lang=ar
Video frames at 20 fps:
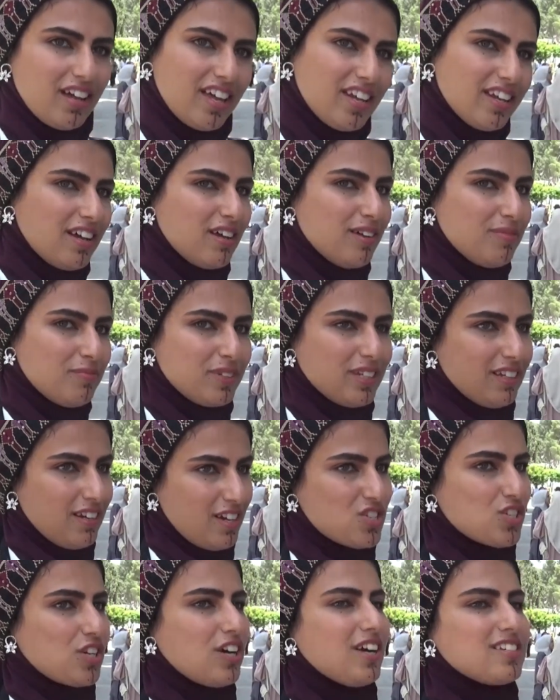انا من
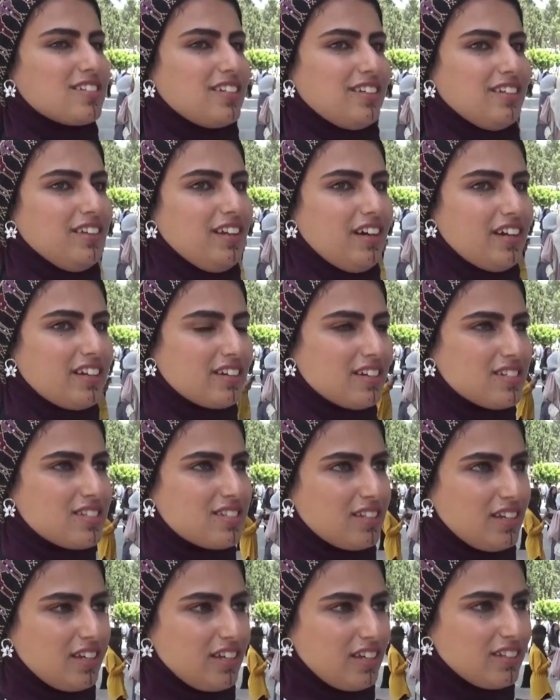الاشخاص يعني اللي
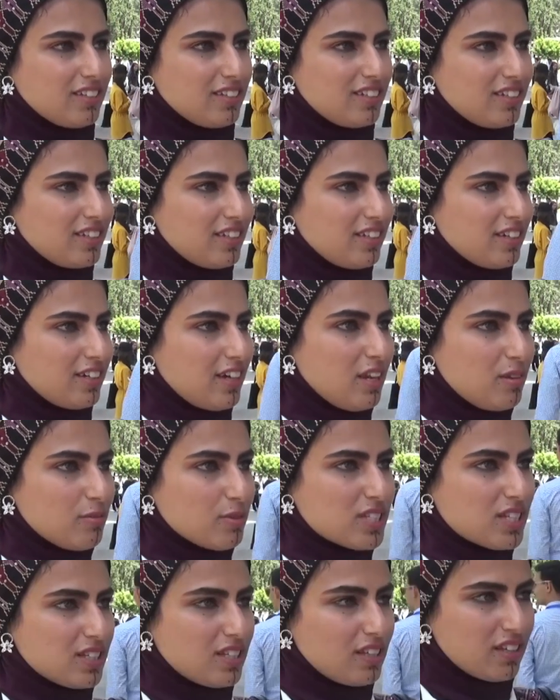حرصت على اني
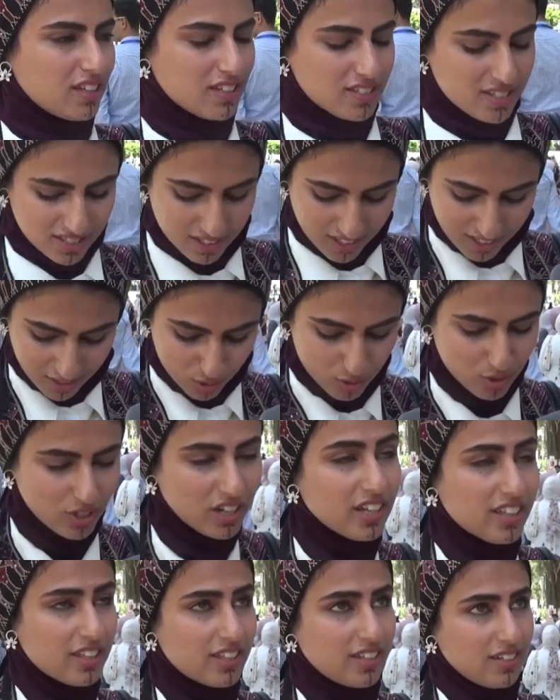البس الزي
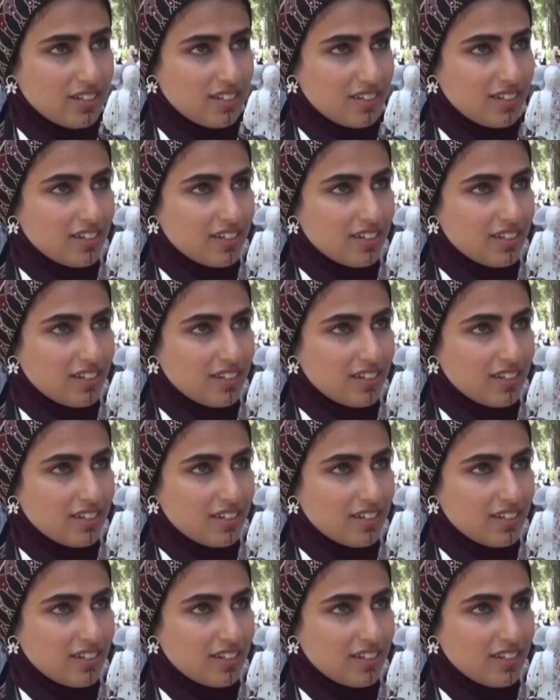التراثي